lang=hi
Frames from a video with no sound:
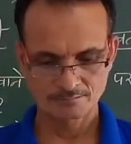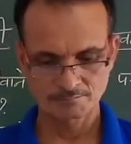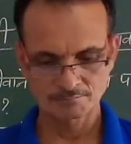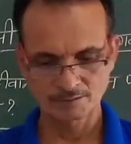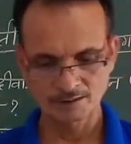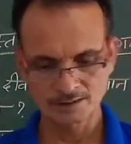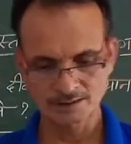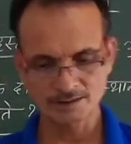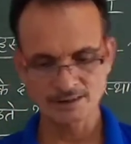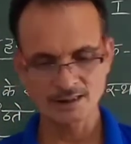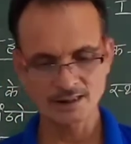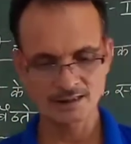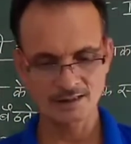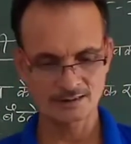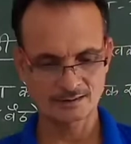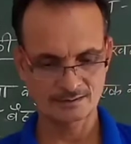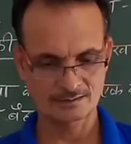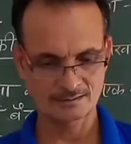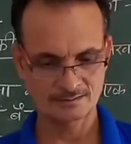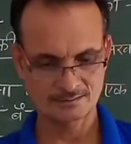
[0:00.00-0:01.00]
बलिदान
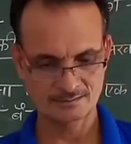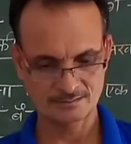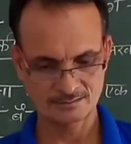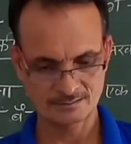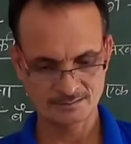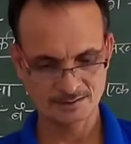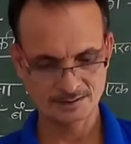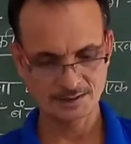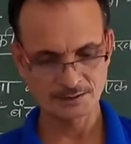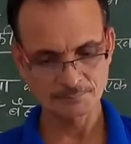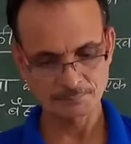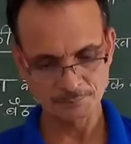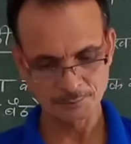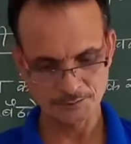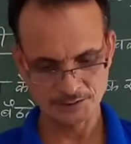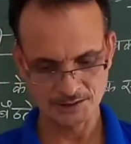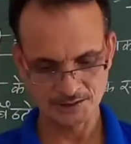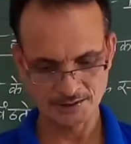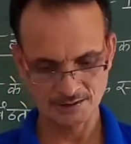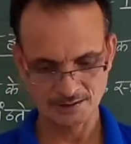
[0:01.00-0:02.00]
सब
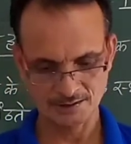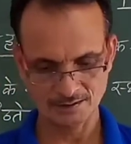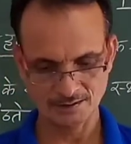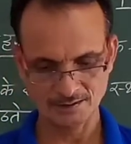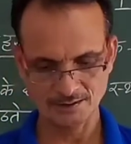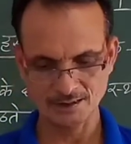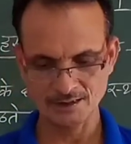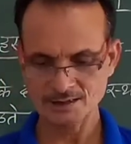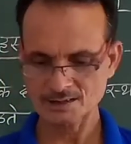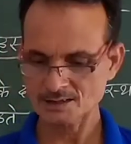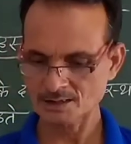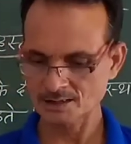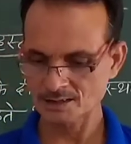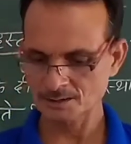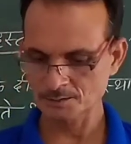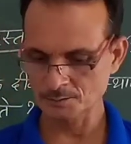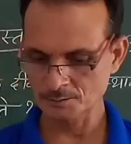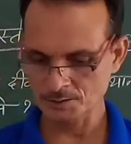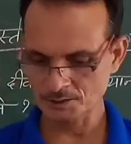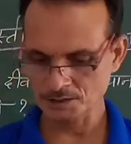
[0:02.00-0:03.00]
कुछ है देश के लिए
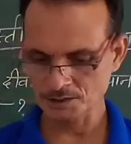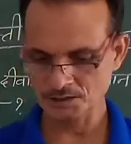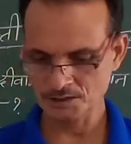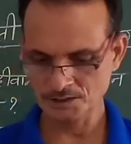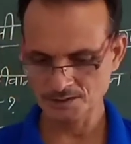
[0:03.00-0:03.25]
कुछ